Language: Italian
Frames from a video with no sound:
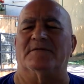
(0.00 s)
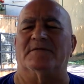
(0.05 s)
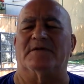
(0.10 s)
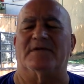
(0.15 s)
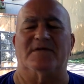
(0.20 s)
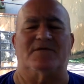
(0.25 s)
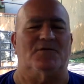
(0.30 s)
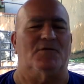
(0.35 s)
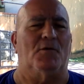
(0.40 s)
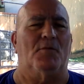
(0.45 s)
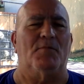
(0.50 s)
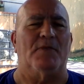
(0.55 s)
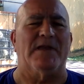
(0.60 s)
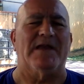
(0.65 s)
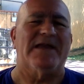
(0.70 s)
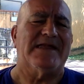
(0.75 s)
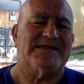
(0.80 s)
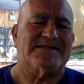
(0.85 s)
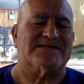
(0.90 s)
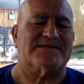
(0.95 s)
che sono
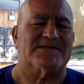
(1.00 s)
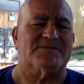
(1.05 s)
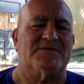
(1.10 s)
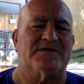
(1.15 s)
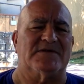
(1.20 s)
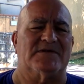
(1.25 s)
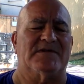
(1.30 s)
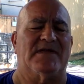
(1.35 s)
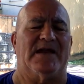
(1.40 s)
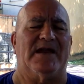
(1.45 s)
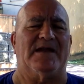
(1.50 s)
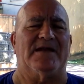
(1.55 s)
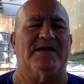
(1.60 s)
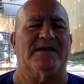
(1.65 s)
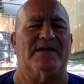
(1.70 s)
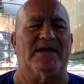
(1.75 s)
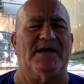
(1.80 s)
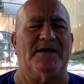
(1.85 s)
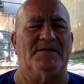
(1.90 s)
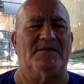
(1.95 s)
bellissimi della
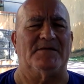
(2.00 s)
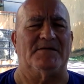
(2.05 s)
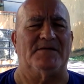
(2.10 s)
Lega,